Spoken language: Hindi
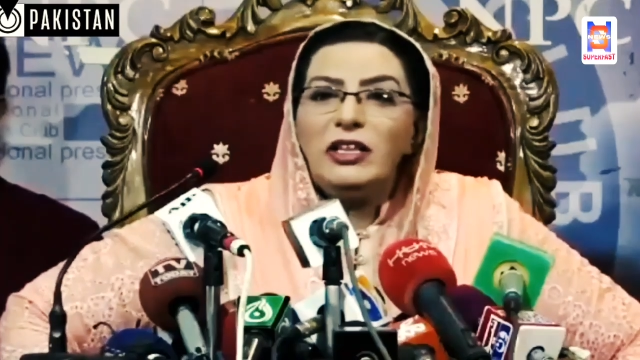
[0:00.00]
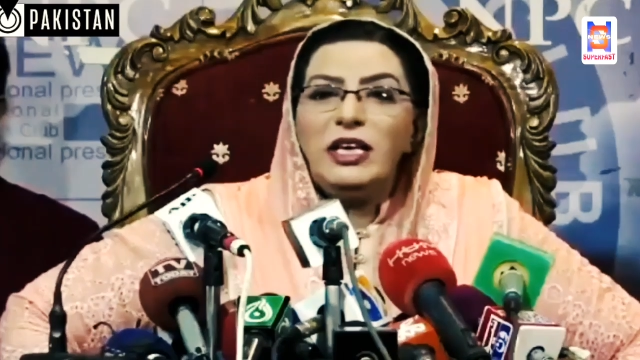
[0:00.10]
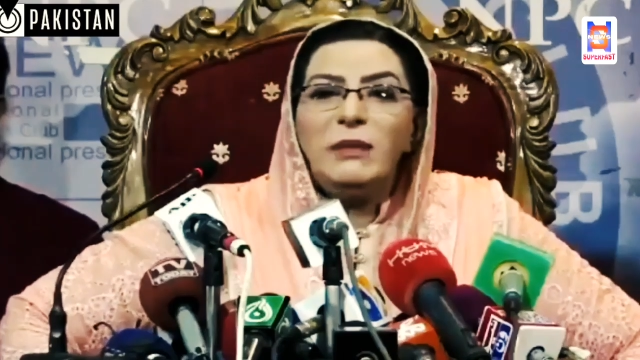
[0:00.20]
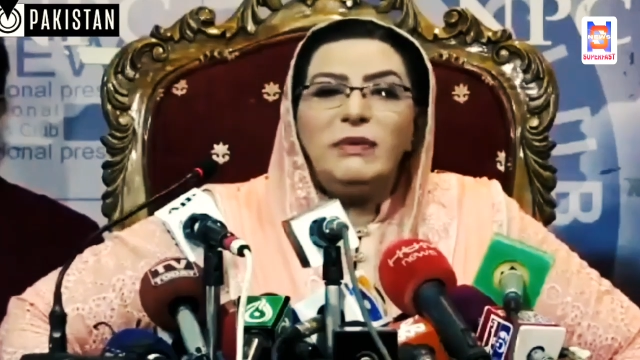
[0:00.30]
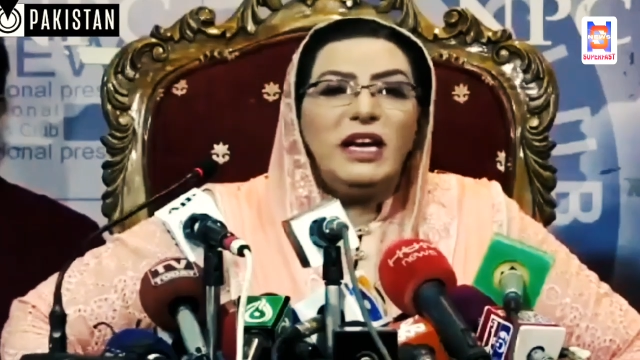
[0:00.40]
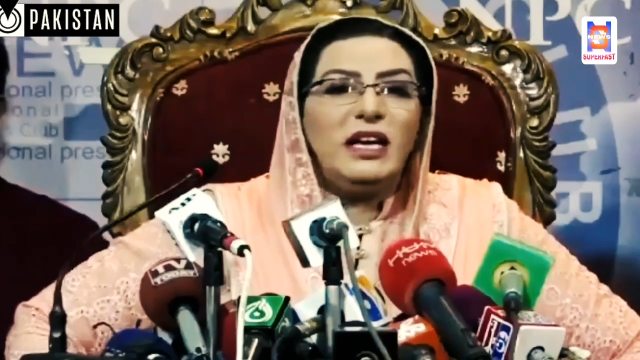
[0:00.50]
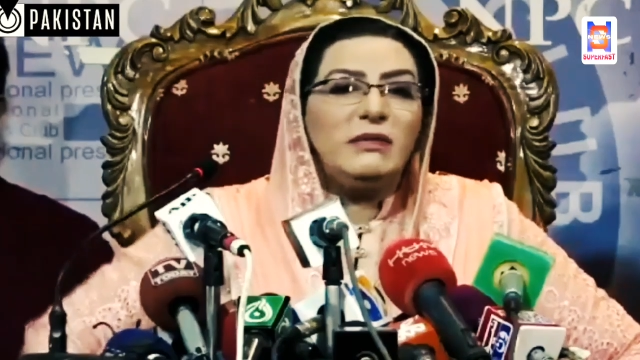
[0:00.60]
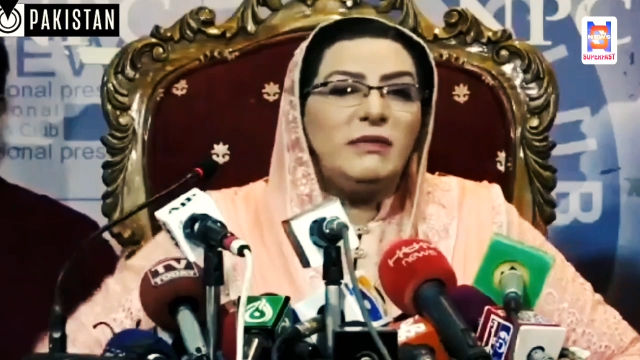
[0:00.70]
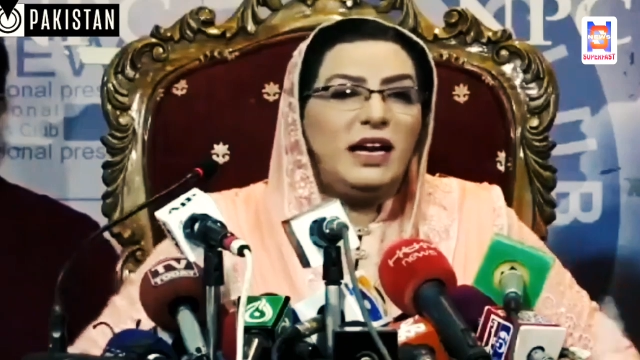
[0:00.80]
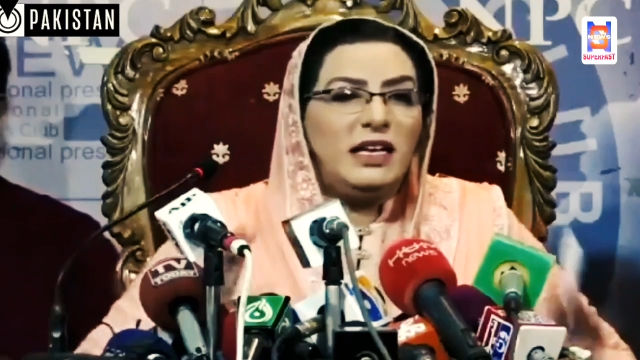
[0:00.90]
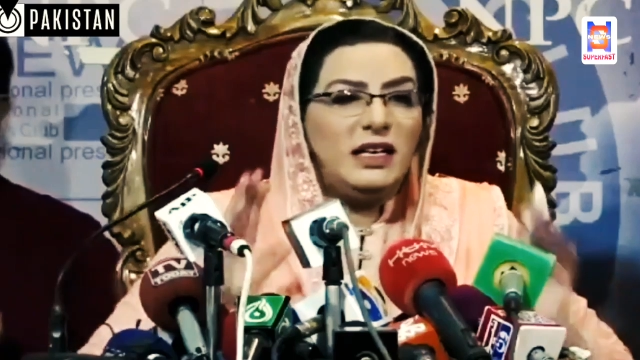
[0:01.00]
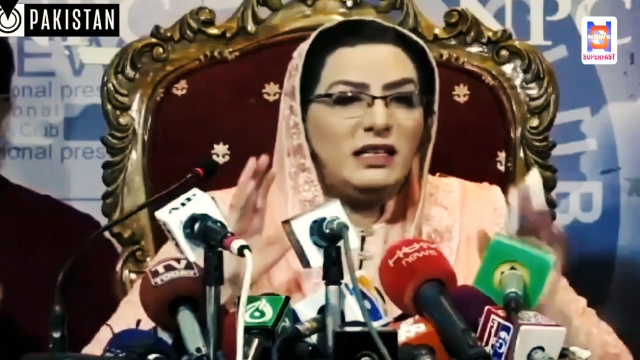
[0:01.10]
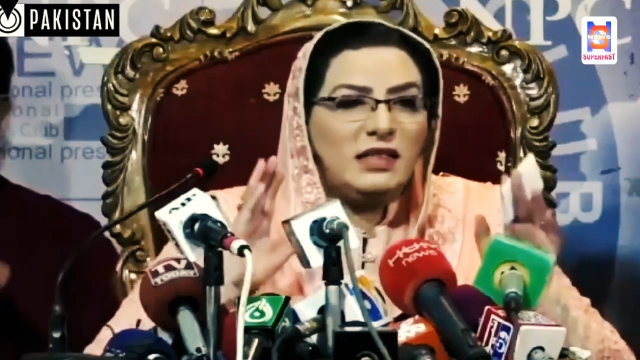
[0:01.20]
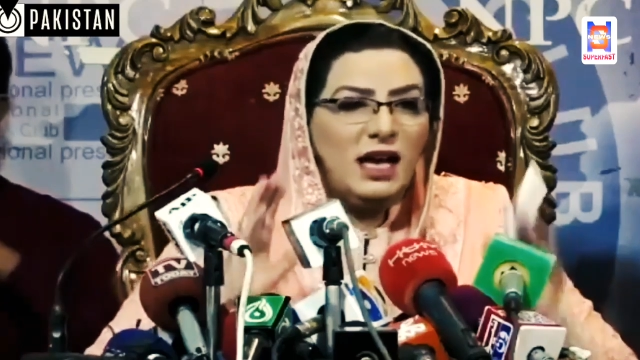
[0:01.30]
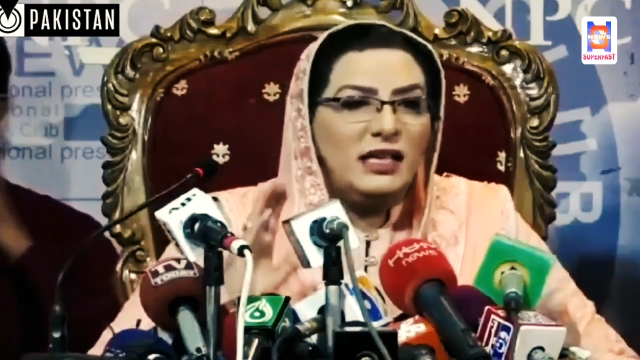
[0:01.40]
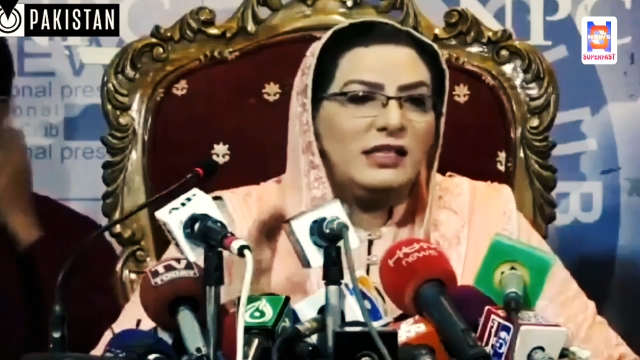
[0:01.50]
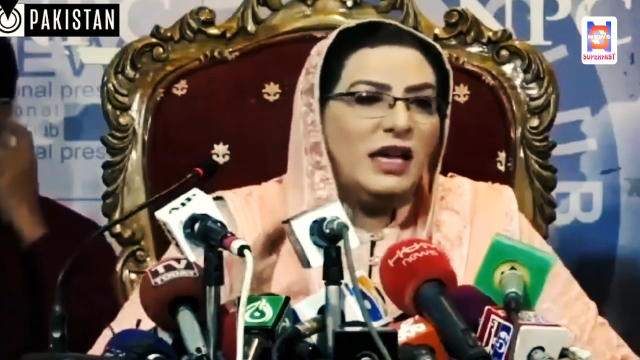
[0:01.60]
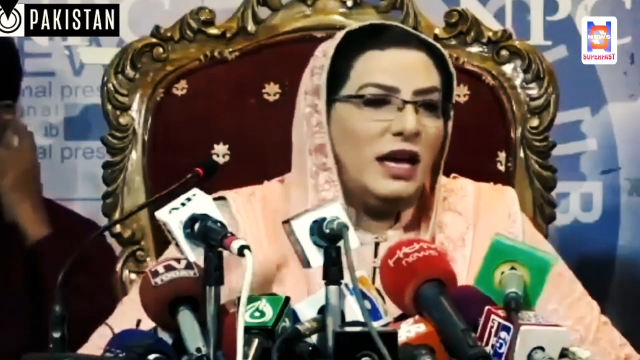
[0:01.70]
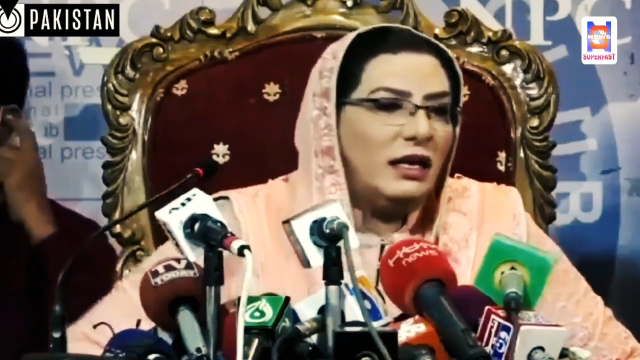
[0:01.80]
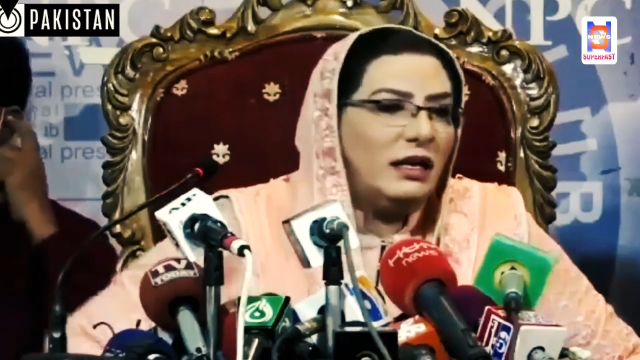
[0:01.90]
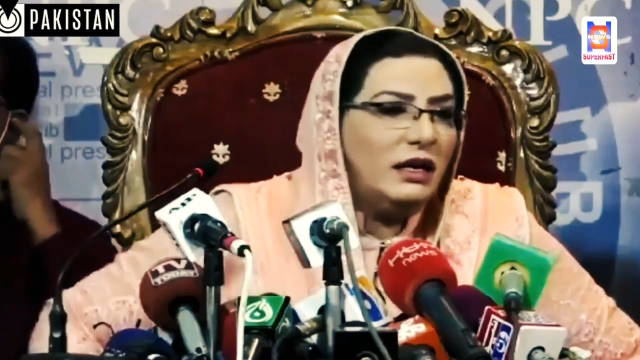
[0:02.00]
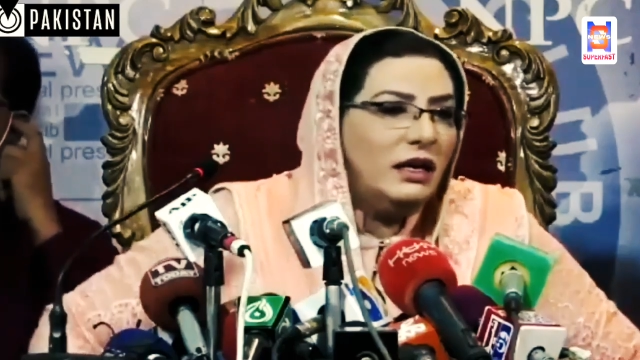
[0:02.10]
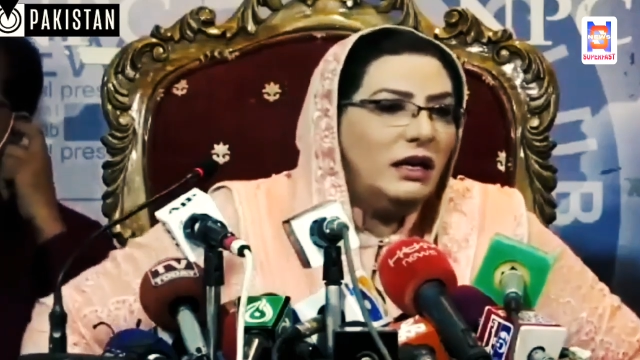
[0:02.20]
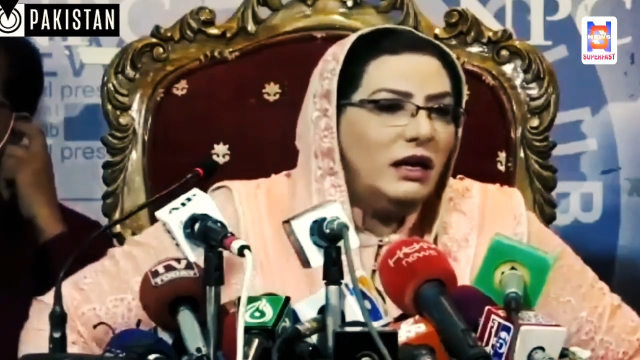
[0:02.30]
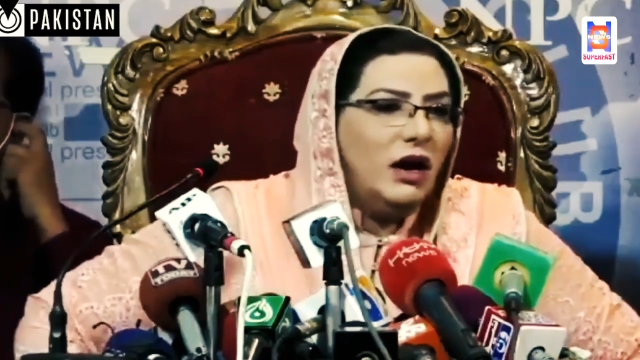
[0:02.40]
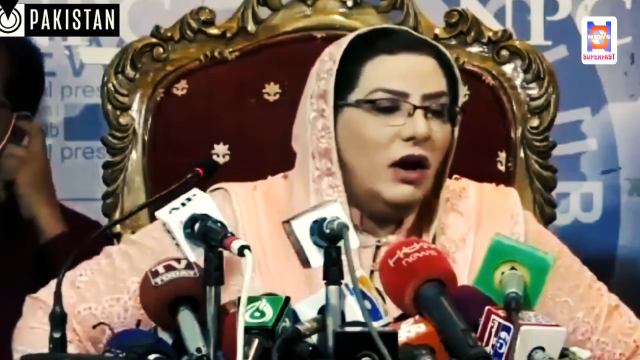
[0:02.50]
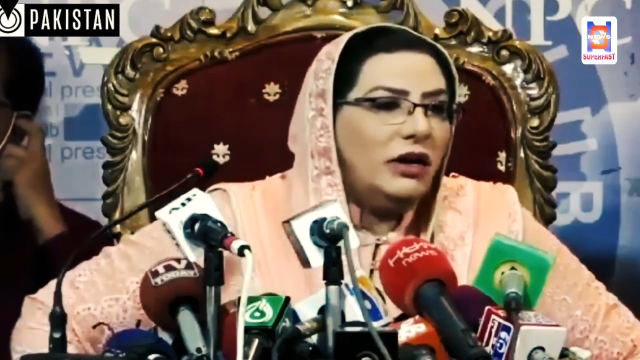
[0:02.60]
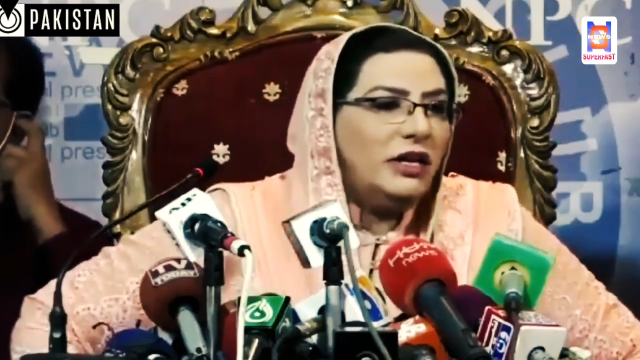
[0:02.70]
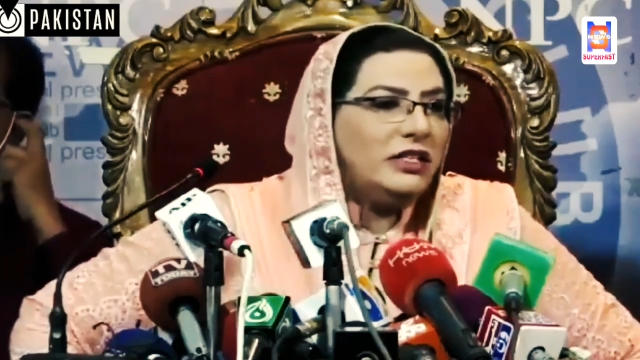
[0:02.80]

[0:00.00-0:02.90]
पाकिस्तान के मंत्रियों से कोरोना से बचने के